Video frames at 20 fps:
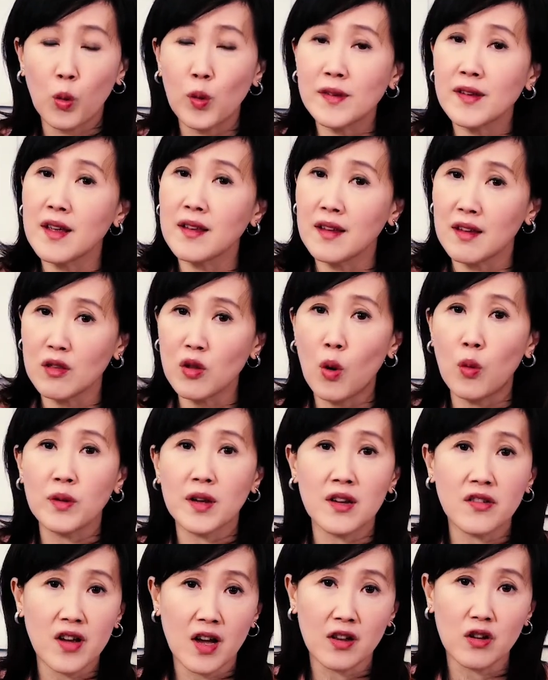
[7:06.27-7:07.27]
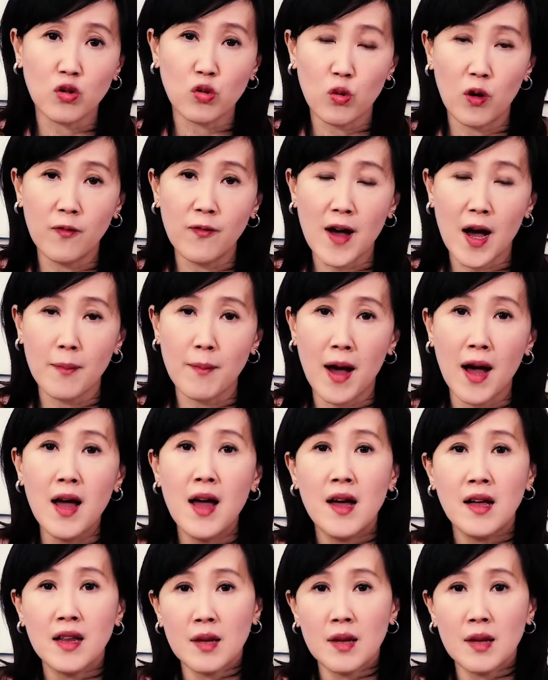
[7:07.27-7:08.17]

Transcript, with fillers: 郭先生，您同意这样的说法吗？